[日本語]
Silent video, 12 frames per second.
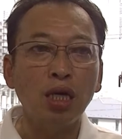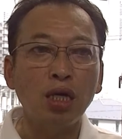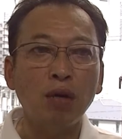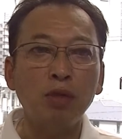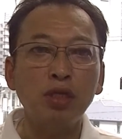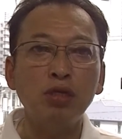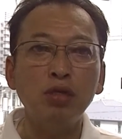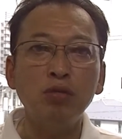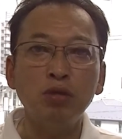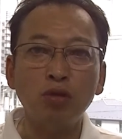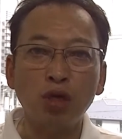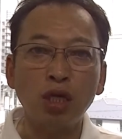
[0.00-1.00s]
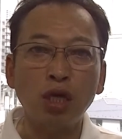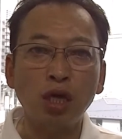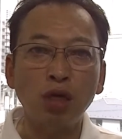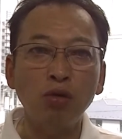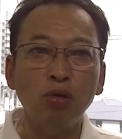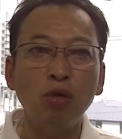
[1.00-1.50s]
やっぱり水分取らなきゃい
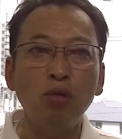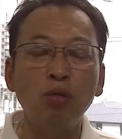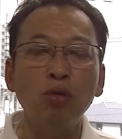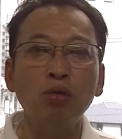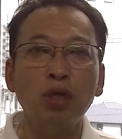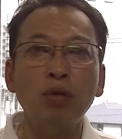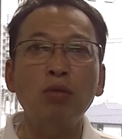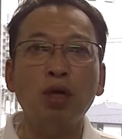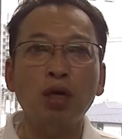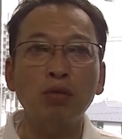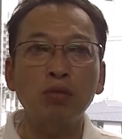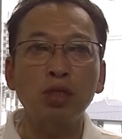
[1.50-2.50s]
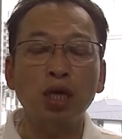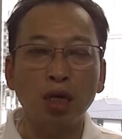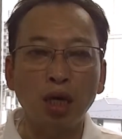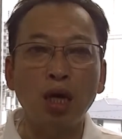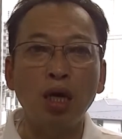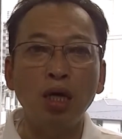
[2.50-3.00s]
けんのって思うかも分かりません
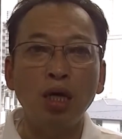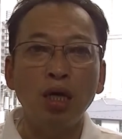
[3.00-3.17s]
が